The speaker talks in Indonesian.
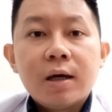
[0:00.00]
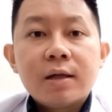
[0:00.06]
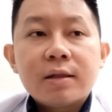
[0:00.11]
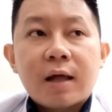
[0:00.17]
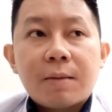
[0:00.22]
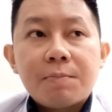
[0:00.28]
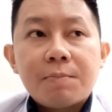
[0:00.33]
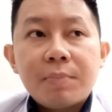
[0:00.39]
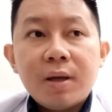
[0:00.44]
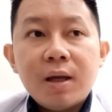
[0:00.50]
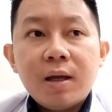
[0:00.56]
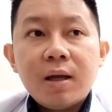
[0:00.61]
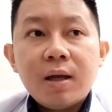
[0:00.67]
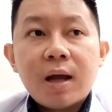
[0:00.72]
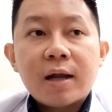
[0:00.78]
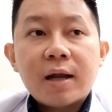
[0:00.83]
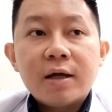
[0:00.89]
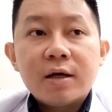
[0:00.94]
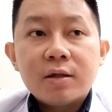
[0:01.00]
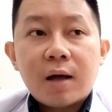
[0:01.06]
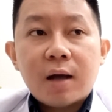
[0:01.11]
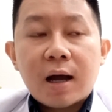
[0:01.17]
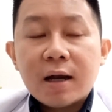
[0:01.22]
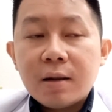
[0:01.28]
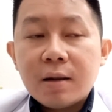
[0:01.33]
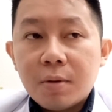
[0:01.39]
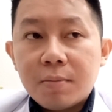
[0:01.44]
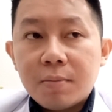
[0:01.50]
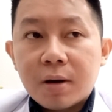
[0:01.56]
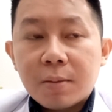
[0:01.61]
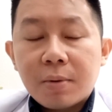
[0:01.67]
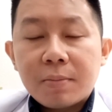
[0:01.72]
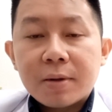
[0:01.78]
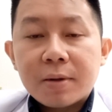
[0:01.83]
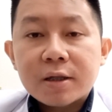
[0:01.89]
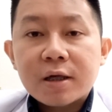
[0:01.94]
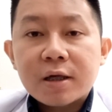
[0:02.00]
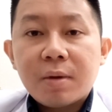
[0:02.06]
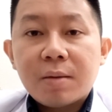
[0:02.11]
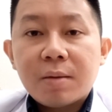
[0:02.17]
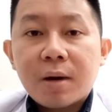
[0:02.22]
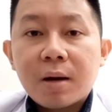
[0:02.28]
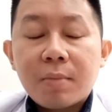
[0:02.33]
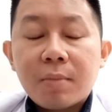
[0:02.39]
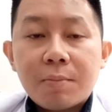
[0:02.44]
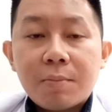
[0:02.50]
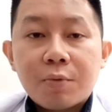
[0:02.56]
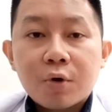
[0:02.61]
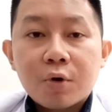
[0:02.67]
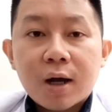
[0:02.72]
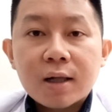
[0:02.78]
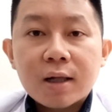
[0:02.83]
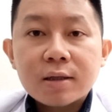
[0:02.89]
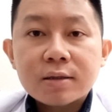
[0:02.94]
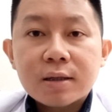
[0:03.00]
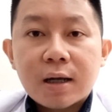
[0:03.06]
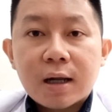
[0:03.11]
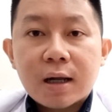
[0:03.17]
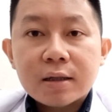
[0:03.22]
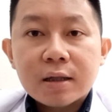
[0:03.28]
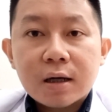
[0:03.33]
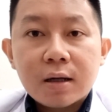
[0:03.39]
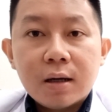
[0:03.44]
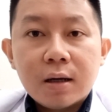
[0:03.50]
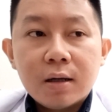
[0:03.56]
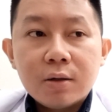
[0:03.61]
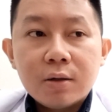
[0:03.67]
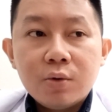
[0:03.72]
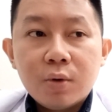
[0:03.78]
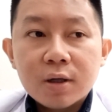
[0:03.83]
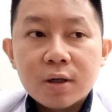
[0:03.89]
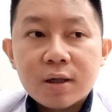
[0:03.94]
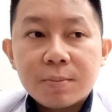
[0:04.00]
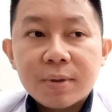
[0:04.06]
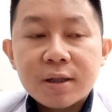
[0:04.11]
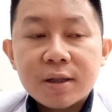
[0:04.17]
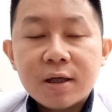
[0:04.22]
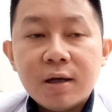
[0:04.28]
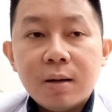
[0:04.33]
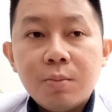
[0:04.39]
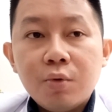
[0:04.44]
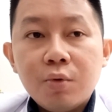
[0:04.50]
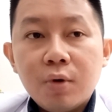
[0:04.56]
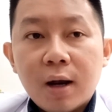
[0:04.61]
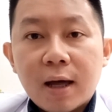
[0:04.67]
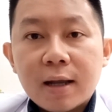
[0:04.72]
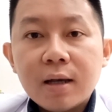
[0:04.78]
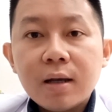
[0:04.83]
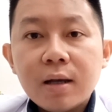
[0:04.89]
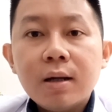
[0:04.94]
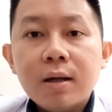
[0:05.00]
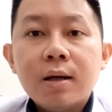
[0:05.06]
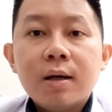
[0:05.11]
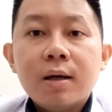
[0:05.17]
tapi ada ada beberapa pasien memang melaporkan setelah uh, eh, 2 sampai 3 bulan